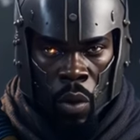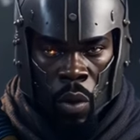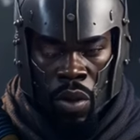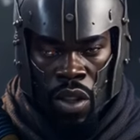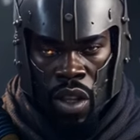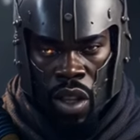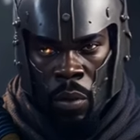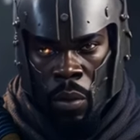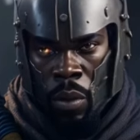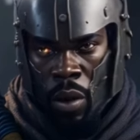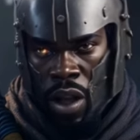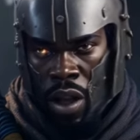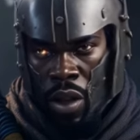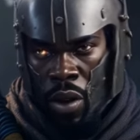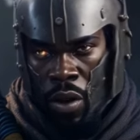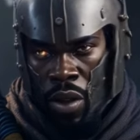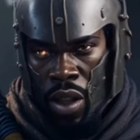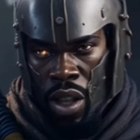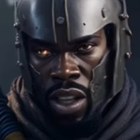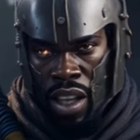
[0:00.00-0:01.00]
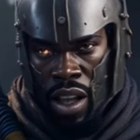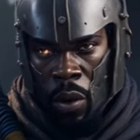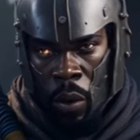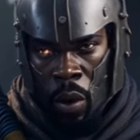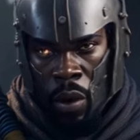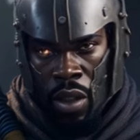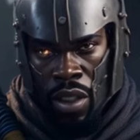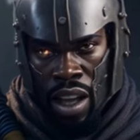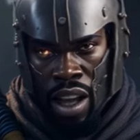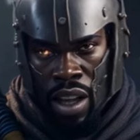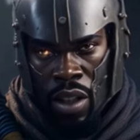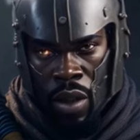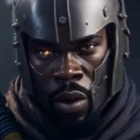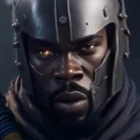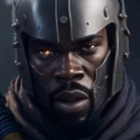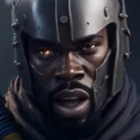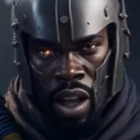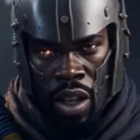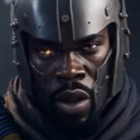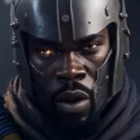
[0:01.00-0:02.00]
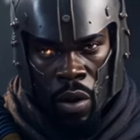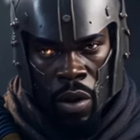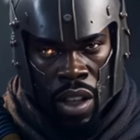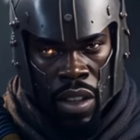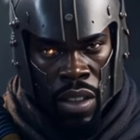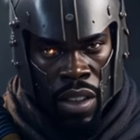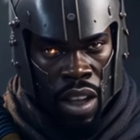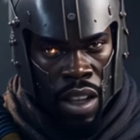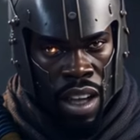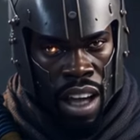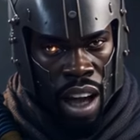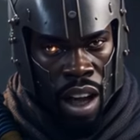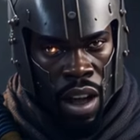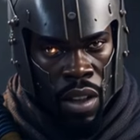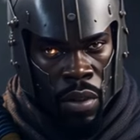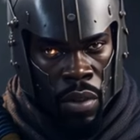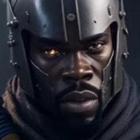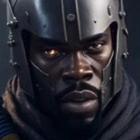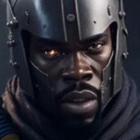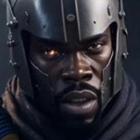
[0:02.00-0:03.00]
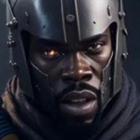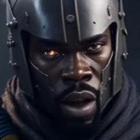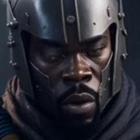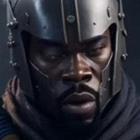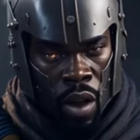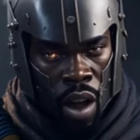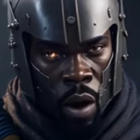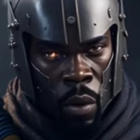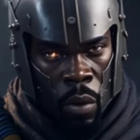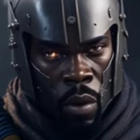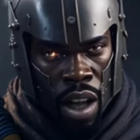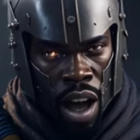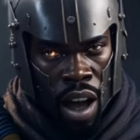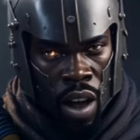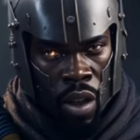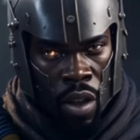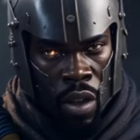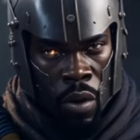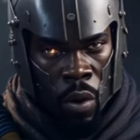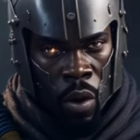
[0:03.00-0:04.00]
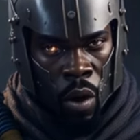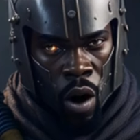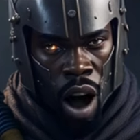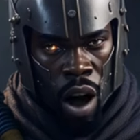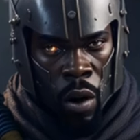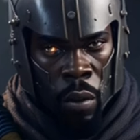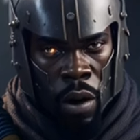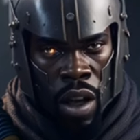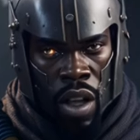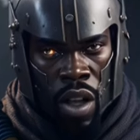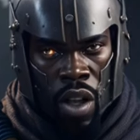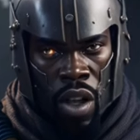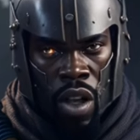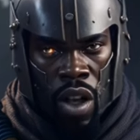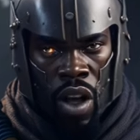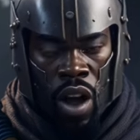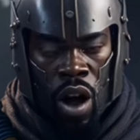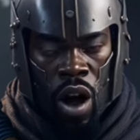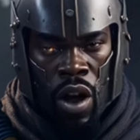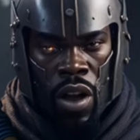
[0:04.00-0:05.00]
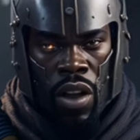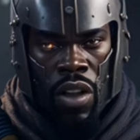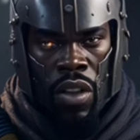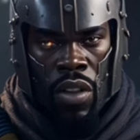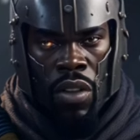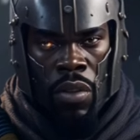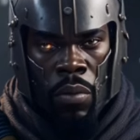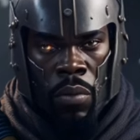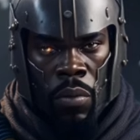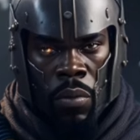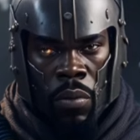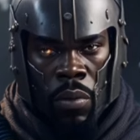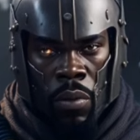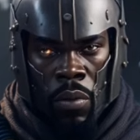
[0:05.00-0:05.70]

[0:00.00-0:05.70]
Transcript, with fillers: Os espíritos que se apresentam dentro desta linha são denominados vulgarmente de gangas.